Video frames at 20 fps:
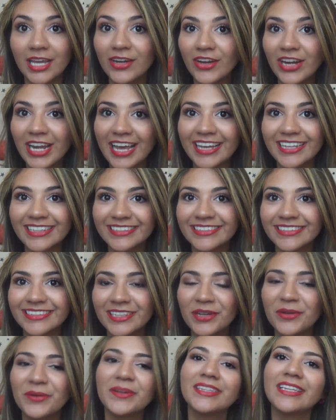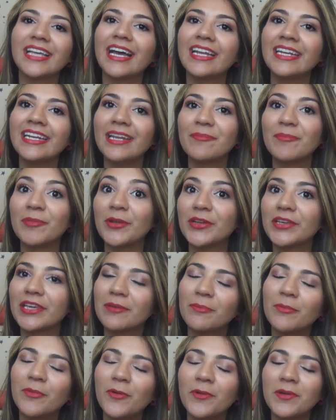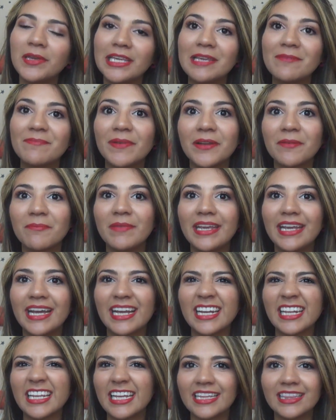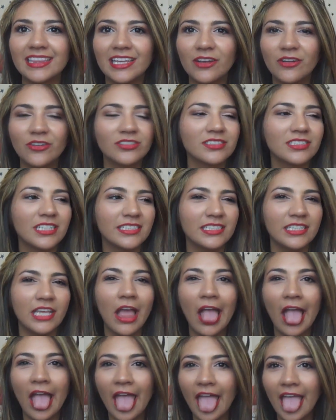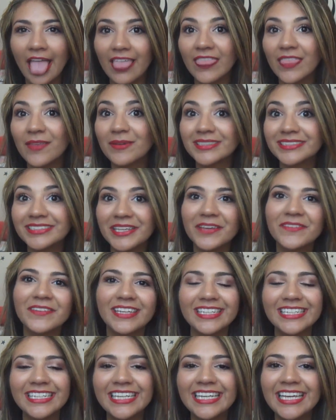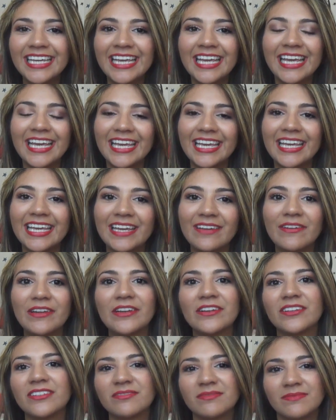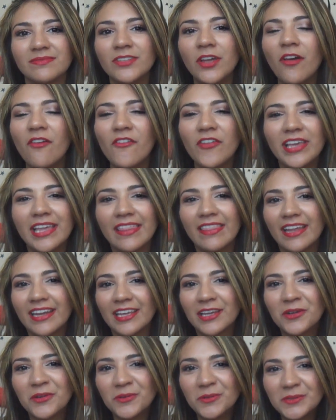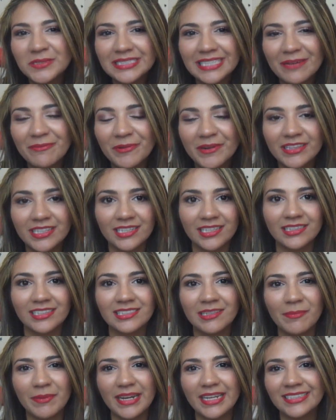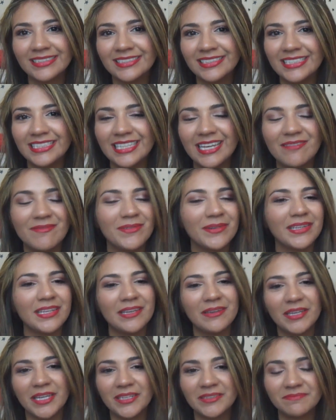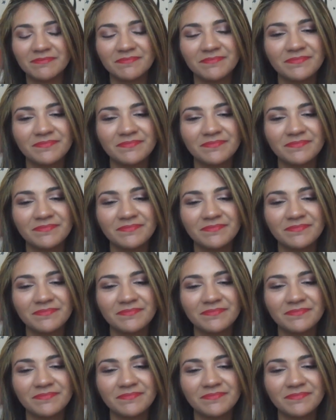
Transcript: Hola, ¿cómo están? Espero que muy, hiper, mega, requete, contra, así, ah, demasiado bien. Eh, bueno, no voy a dar excusas por esto que han desaparecido porque